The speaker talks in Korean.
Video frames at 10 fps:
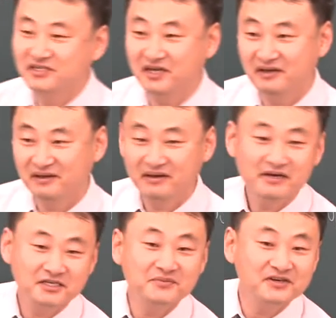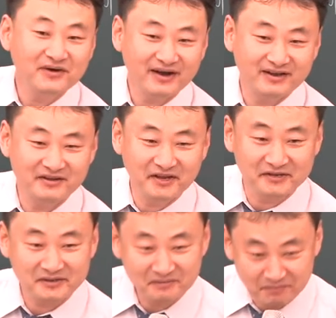것이 10년과 관련된
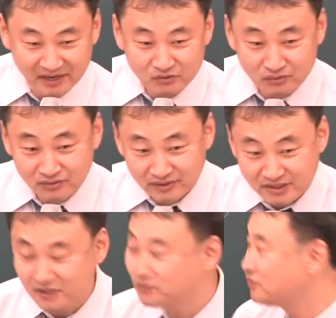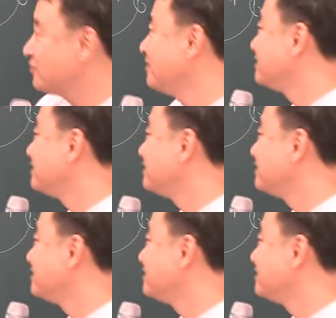매수 청구